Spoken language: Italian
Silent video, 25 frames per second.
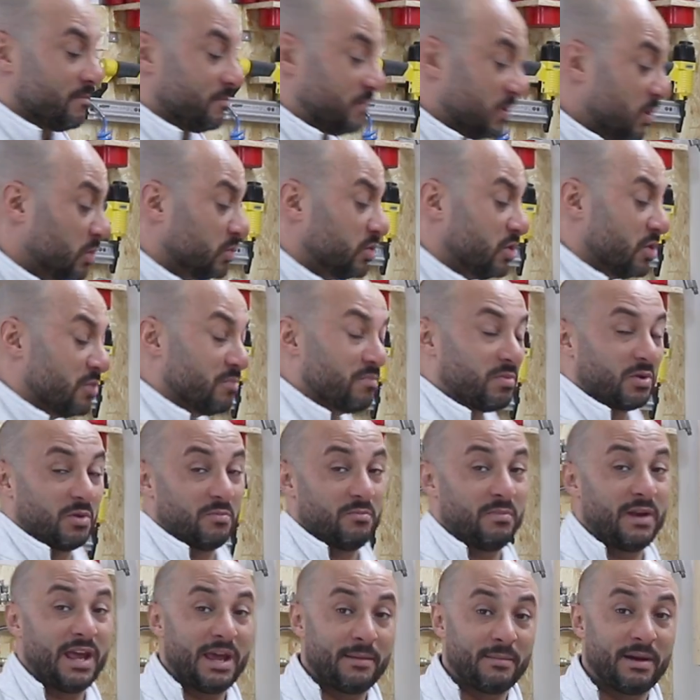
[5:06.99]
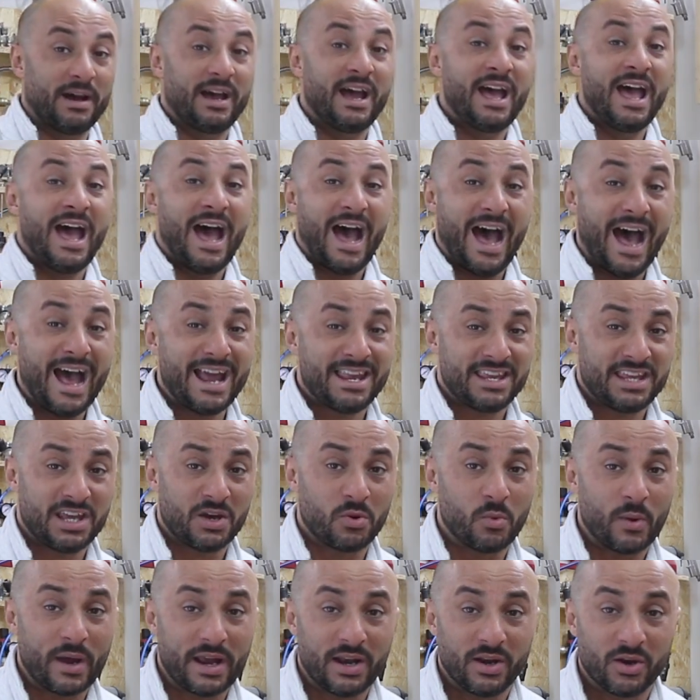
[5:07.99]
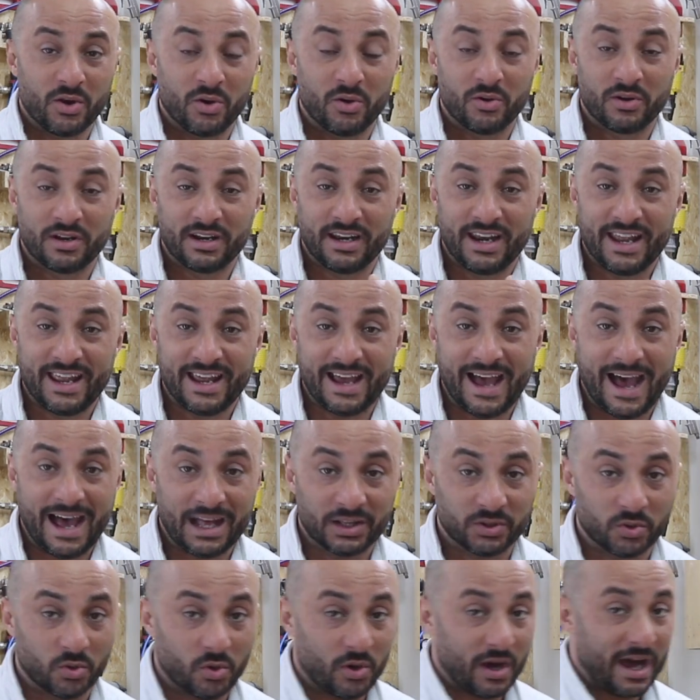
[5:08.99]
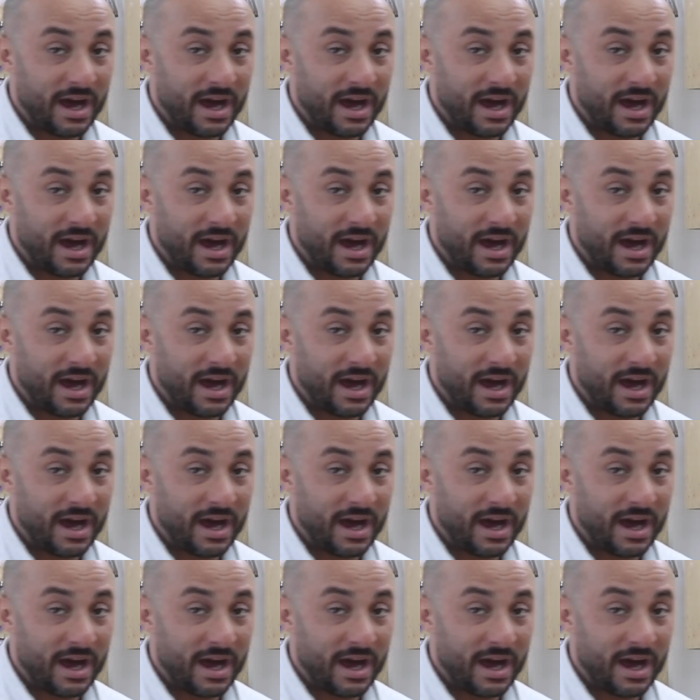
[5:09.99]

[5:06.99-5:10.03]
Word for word: più di un problema, anche quello legato